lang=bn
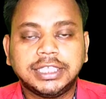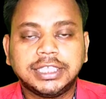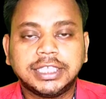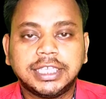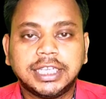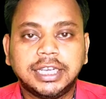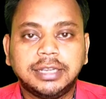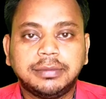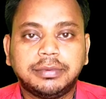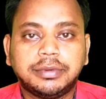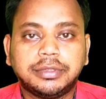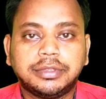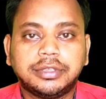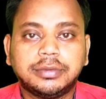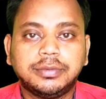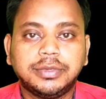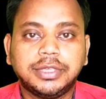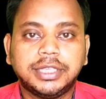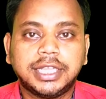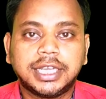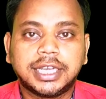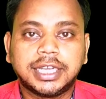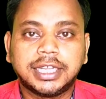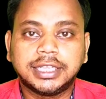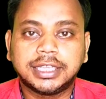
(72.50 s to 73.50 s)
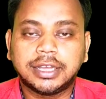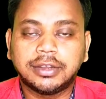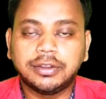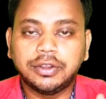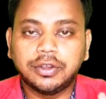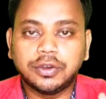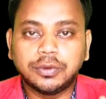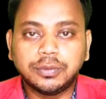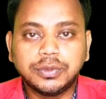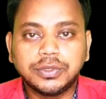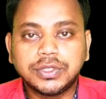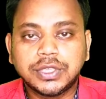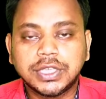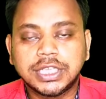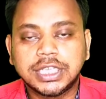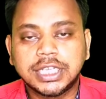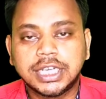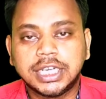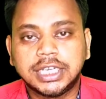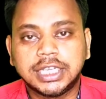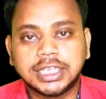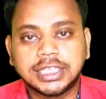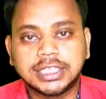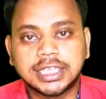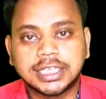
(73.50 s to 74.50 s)
এই চ্যানেলে প্রথম হয়ে থাকেন তাহলে অবশ্যই
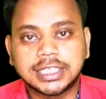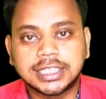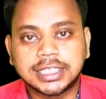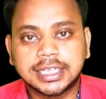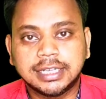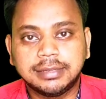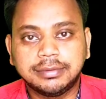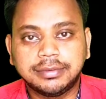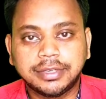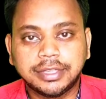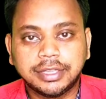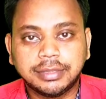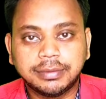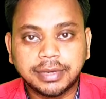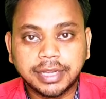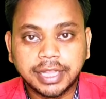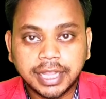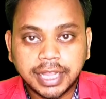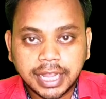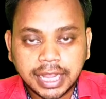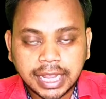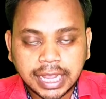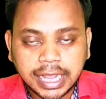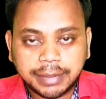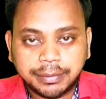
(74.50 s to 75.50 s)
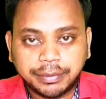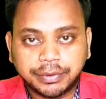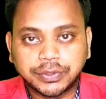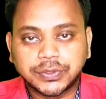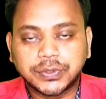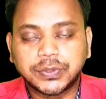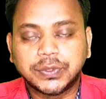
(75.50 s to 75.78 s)
চ্যানেলটাকে সাবস্ক্রাইব করে দেবেন এবং